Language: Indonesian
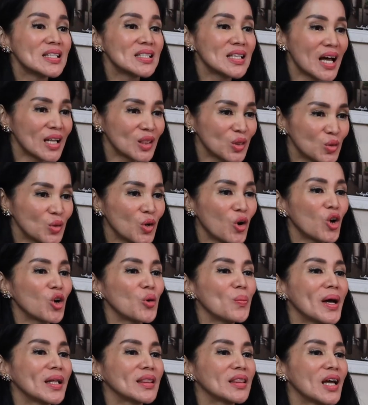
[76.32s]
Satu
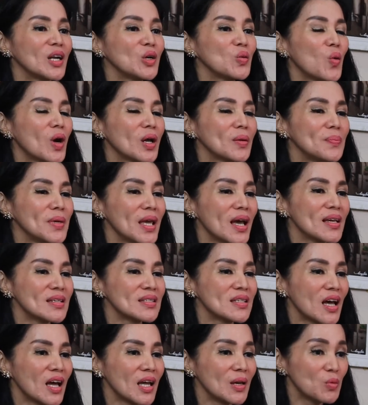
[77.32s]
kehormatan luar
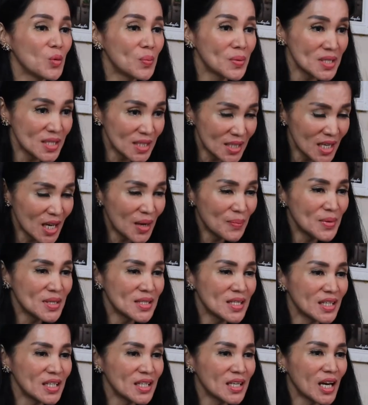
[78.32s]
biasa Ibu bersedia
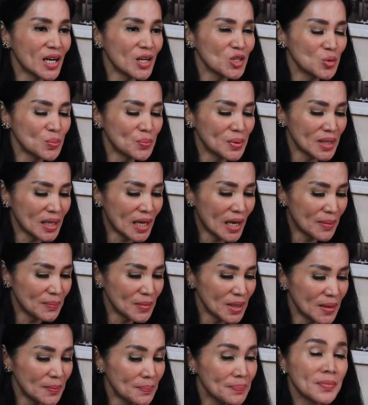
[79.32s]
menjadi narasumber
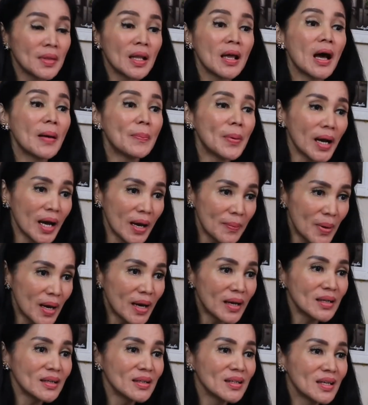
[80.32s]
kami. Apa
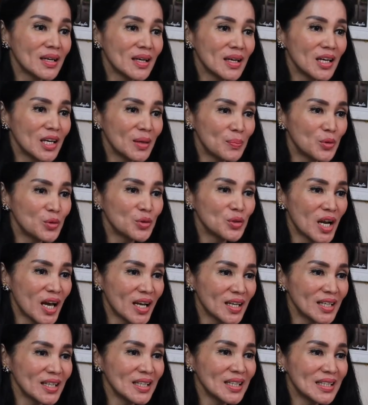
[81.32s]
kabar Ibu
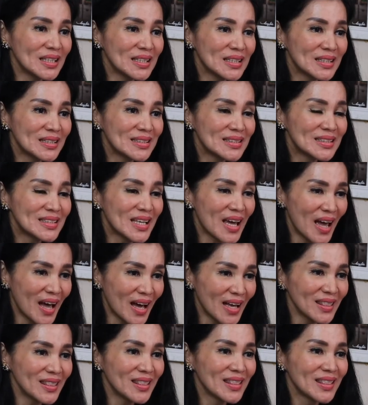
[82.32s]
Nani? Sehat?